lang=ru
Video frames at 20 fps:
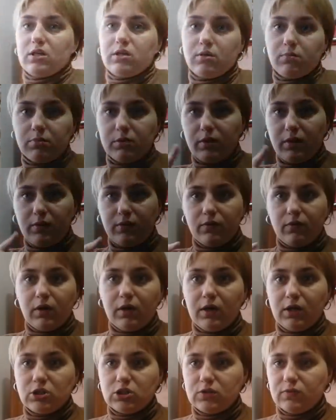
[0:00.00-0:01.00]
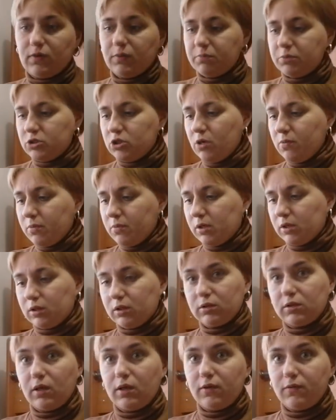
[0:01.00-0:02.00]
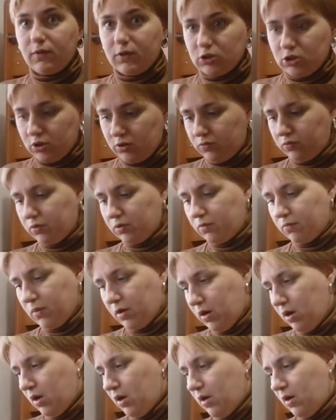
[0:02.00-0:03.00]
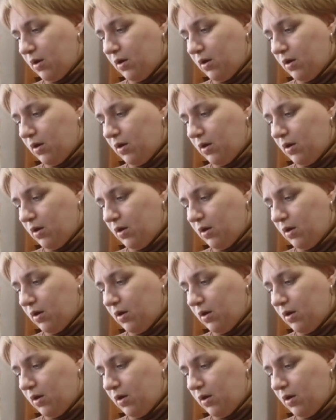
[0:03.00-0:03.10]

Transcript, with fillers: кстати, была оранжевая пижамка, тогда и вашка фирма.